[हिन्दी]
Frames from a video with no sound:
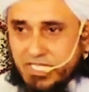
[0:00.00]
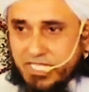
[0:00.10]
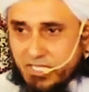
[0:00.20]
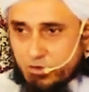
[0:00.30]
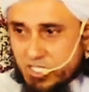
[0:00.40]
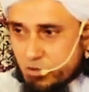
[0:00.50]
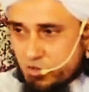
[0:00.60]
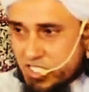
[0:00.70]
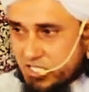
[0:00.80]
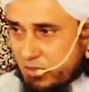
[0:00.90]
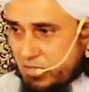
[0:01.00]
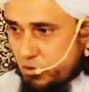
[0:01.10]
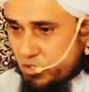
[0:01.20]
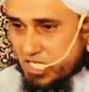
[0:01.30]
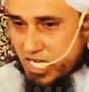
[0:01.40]
इधर उधर से कुछ किताबें
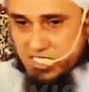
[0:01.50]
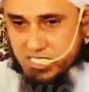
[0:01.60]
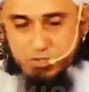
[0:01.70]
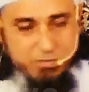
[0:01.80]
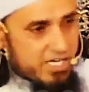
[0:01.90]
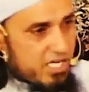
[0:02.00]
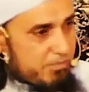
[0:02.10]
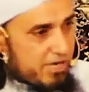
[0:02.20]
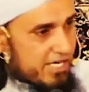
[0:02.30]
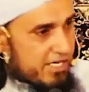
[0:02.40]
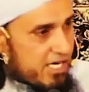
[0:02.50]
कुछ यहां से कुछ पढ़ के अपना एक